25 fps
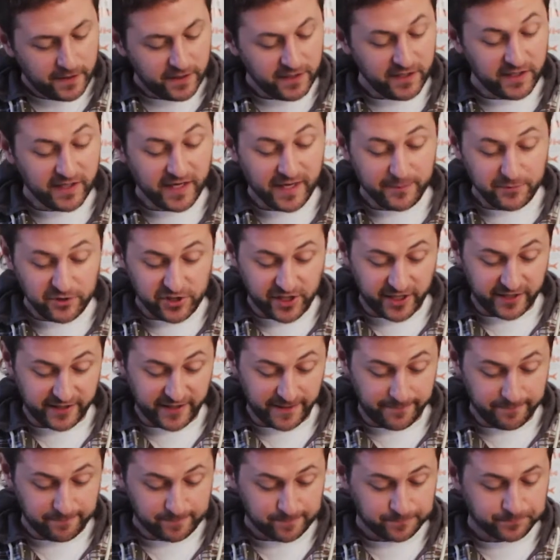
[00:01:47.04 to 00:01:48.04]
I
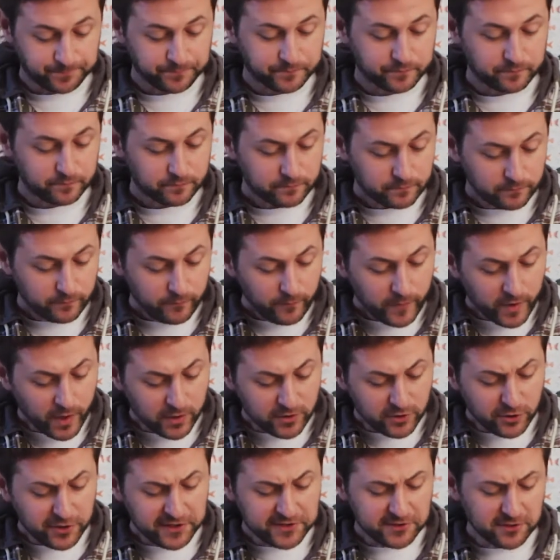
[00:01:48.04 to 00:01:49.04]
M7
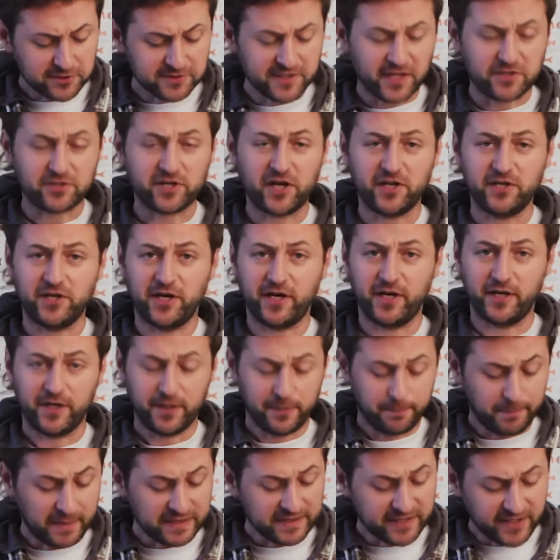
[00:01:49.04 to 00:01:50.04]
to jest oznaczenie
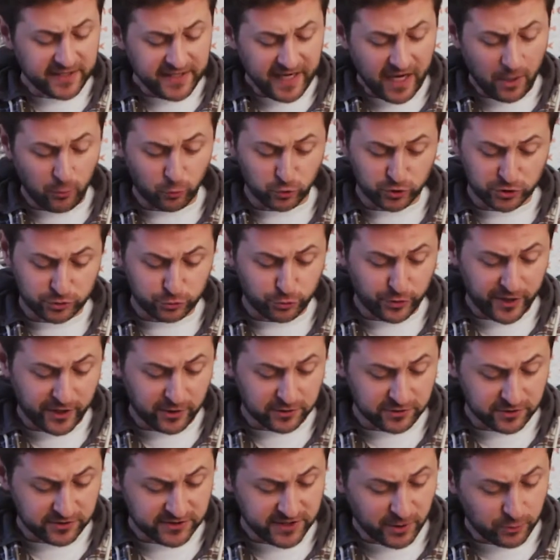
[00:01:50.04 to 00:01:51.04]
materiału, z
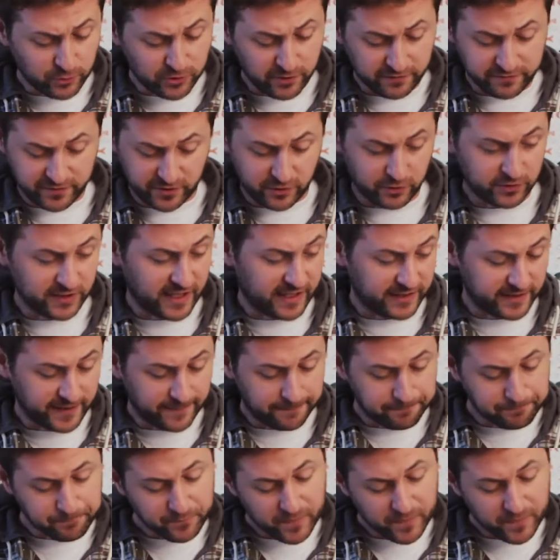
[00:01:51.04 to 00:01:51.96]
którego zostało to wykonane.